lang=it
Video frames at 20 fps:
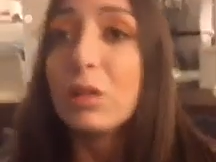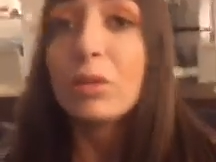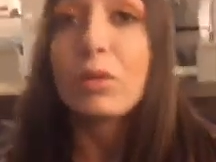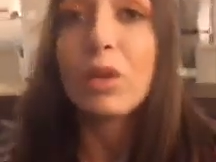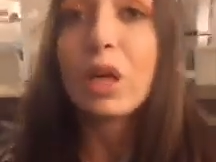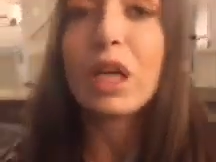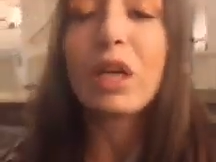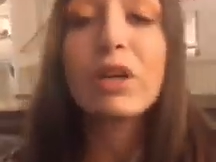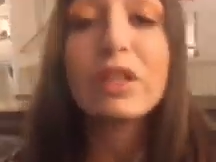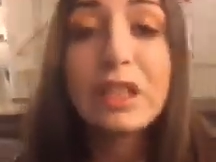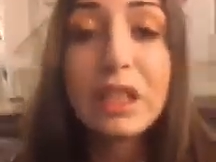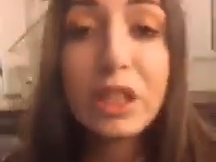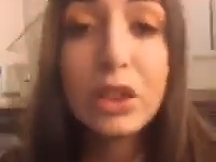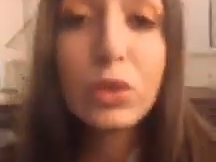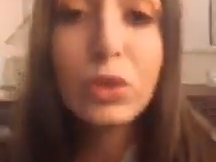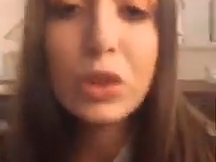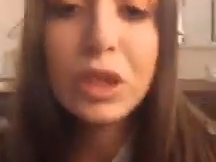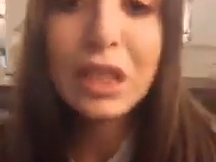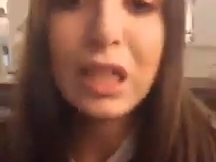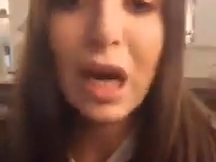quelle cose che
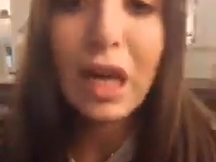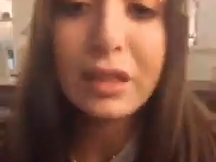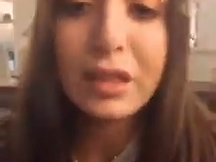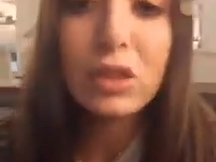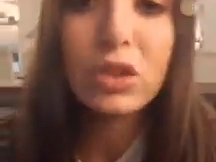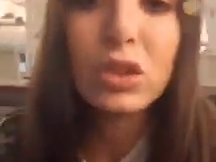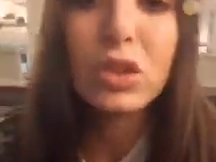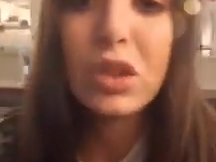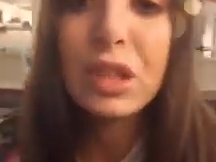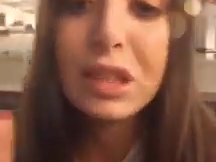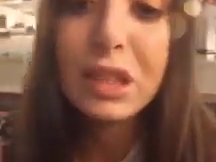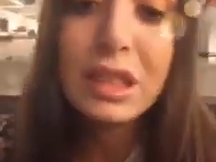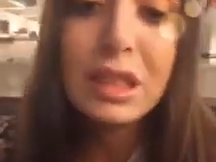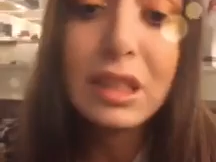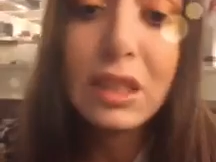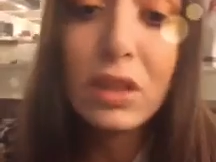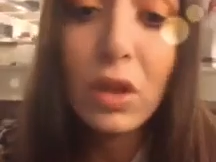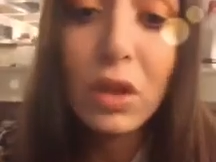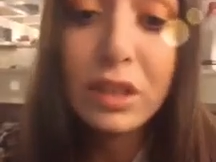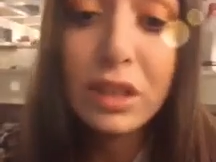giudicate sono le
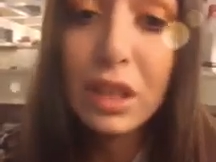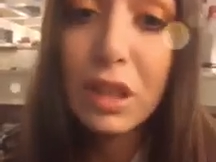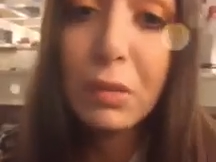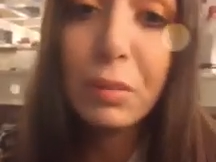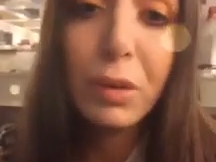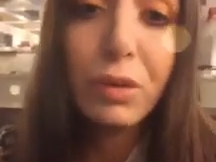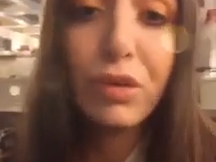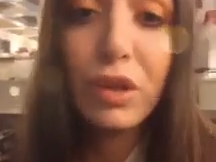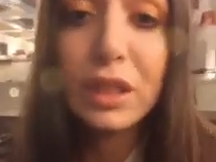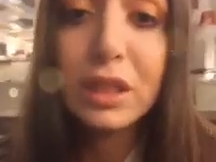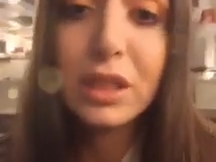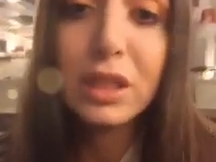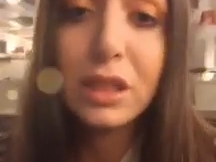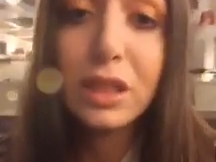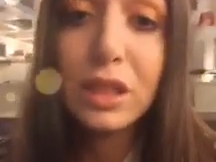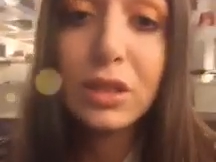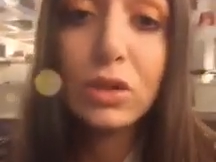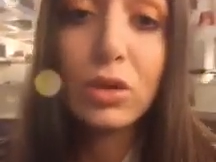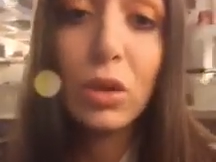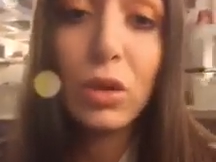stesse cose che poi fate di
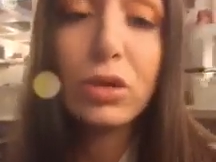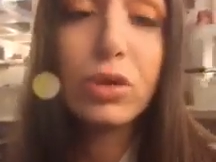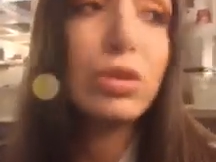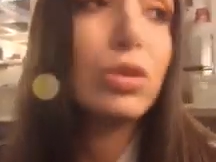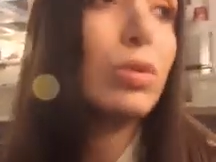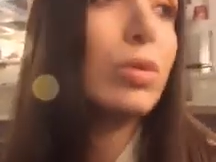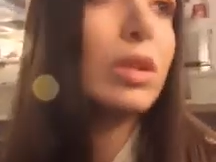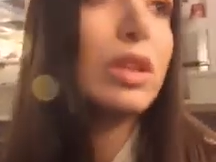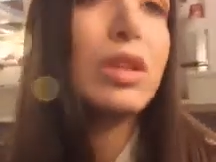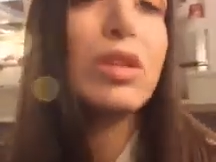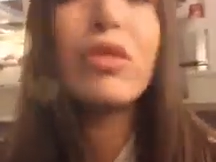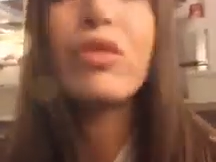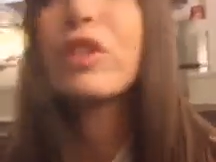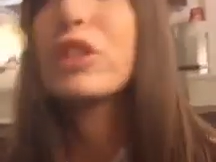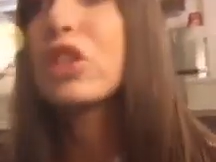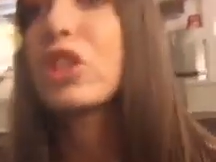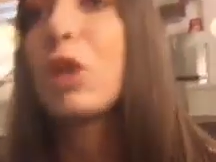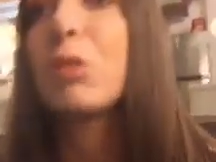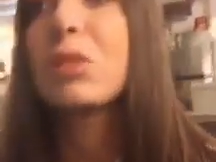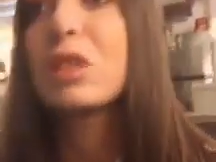nascosto, quindi non
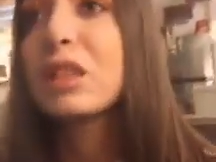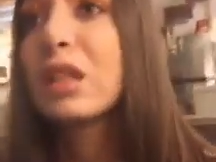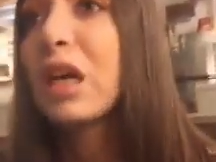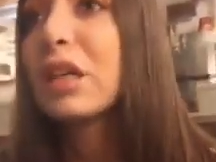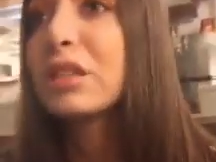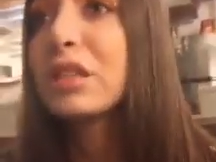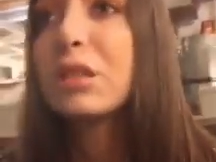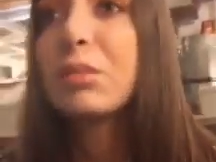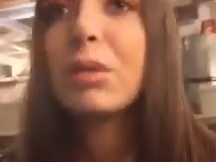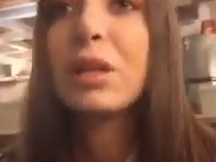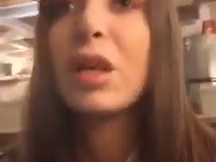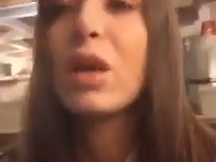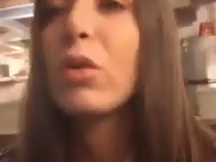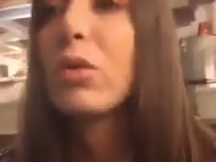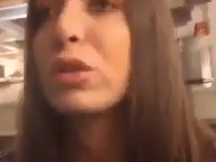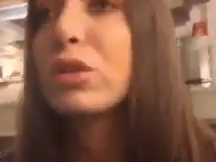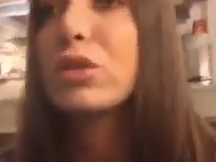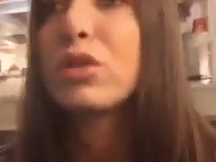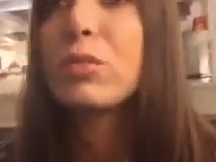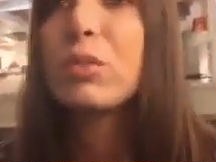facciamo i santi perché in
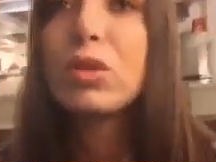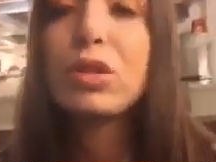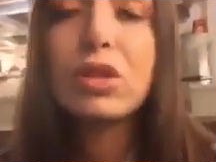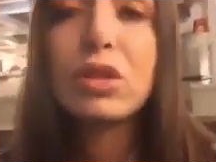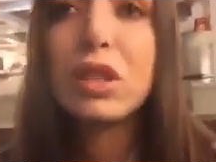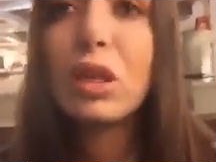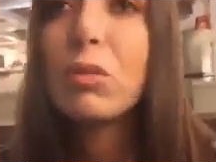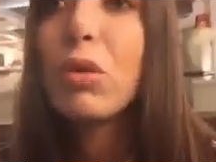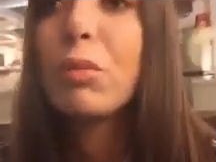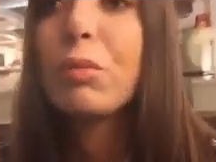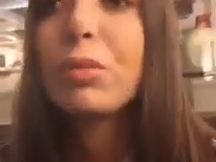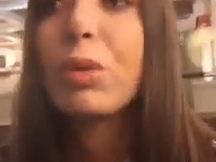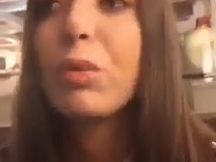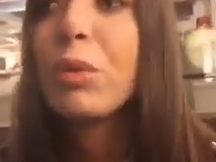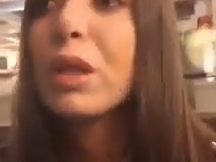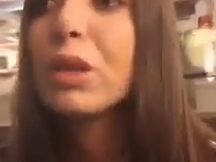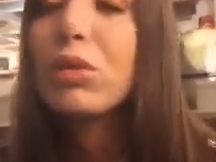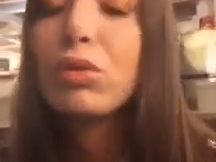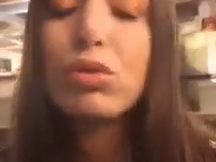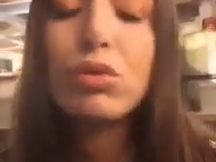questo mondo siamo più o
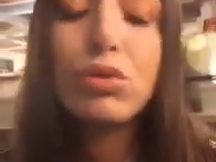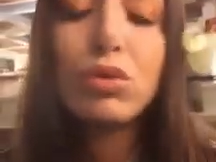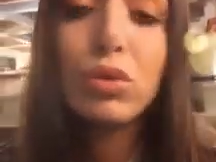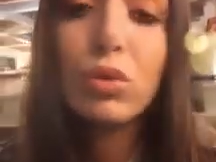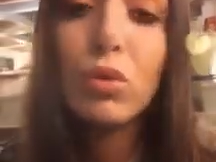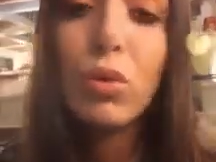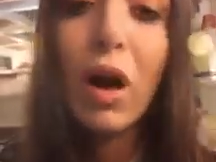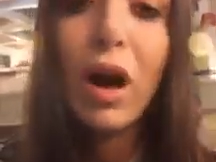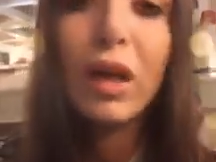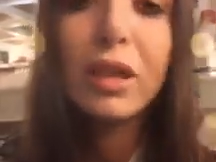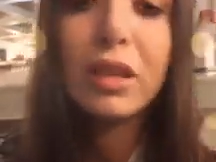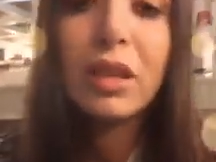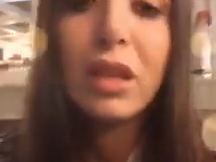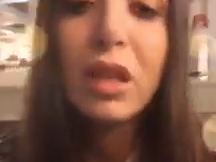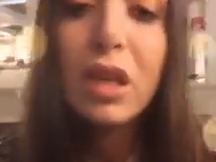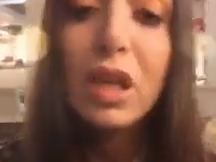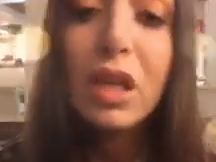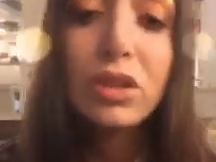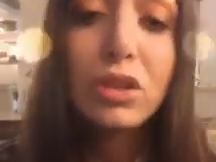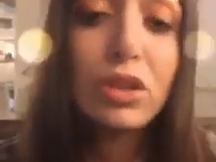meno tutti uguali,
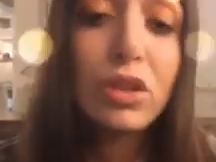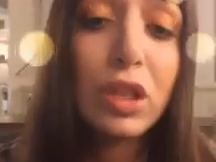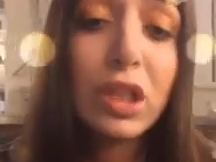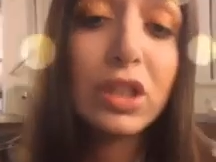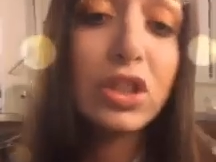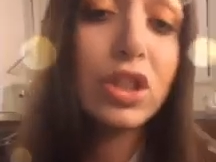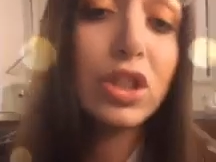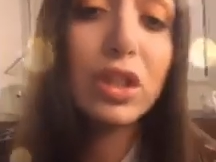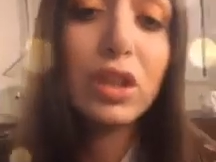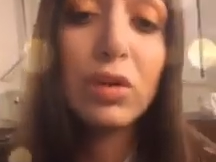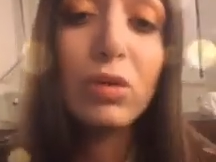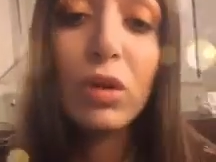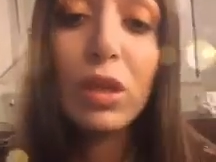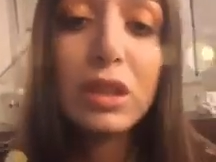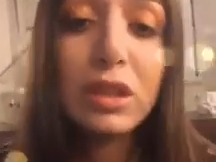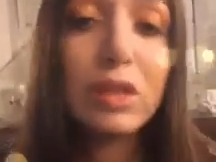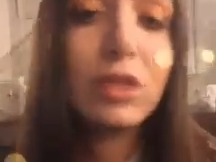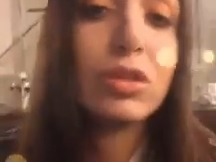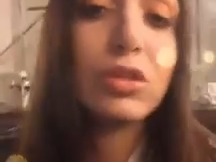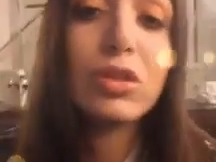solo che c'è chi vuole
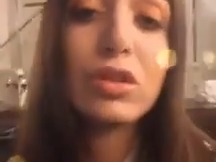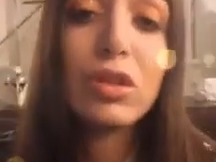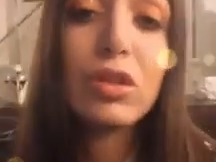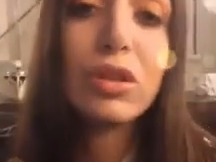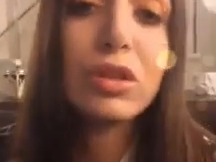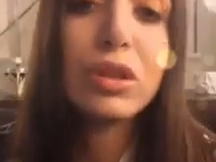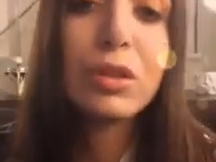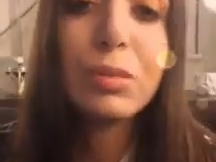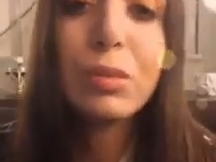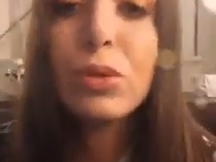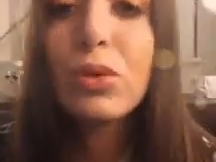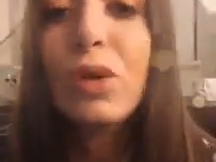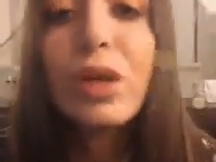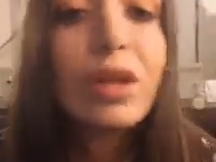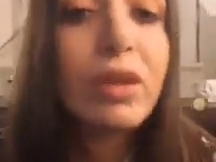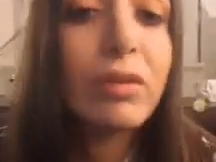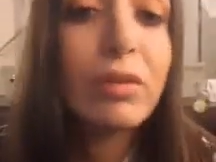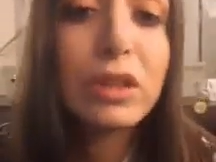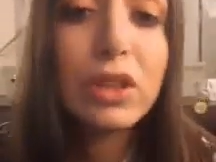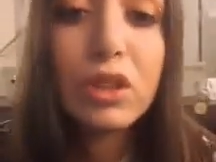nasconderlo di più e
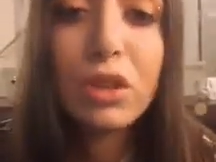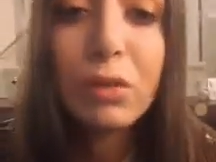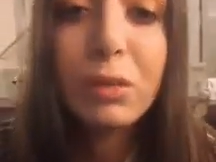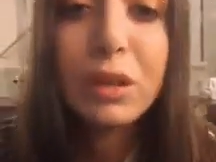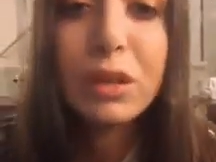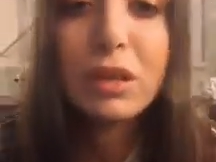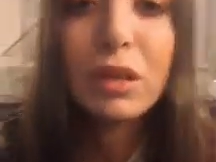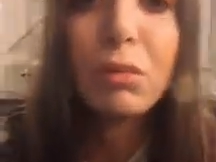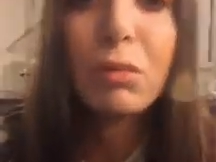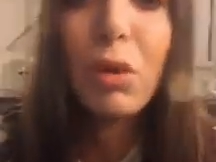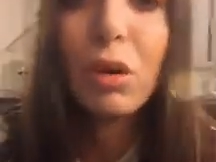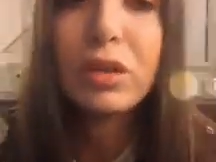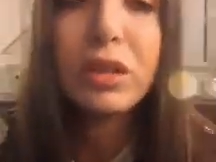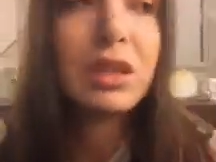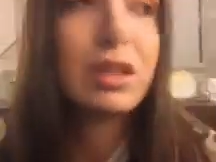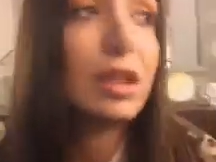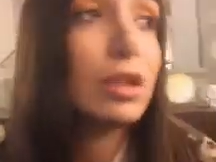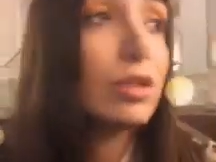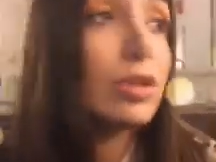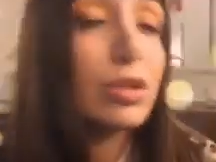chi invece lo mette in
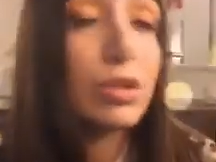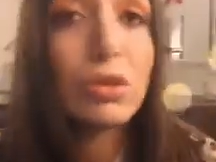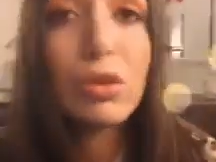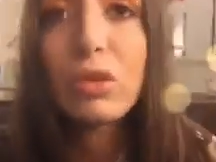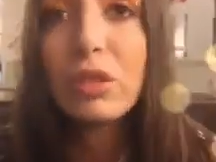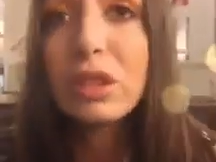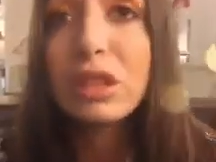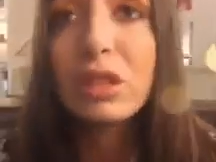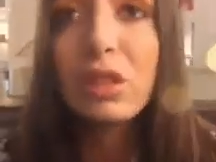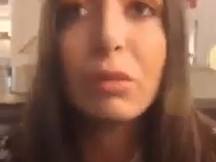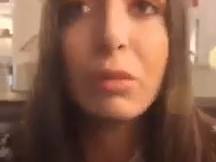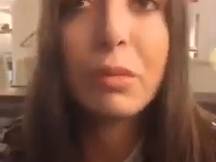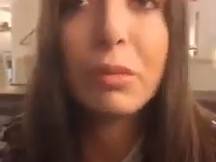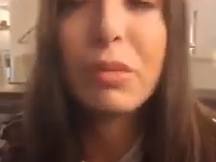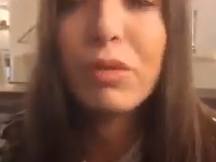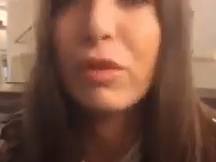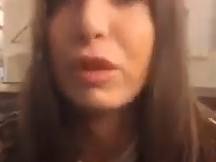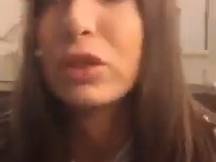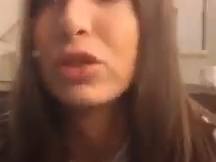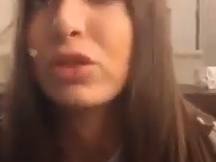mostra. Io sono così come
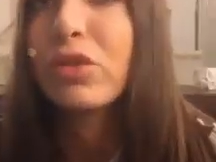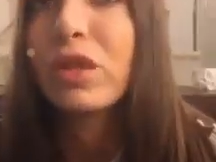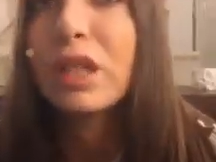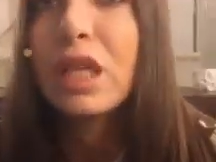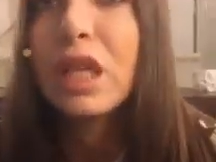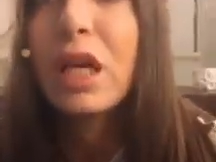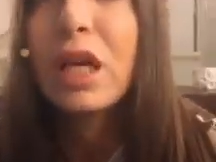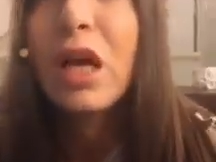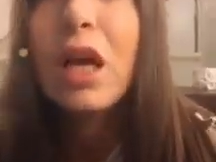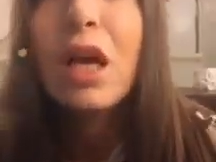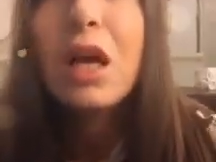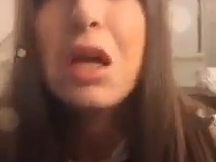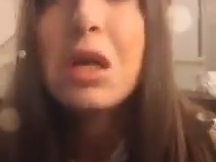mi faccio vedere,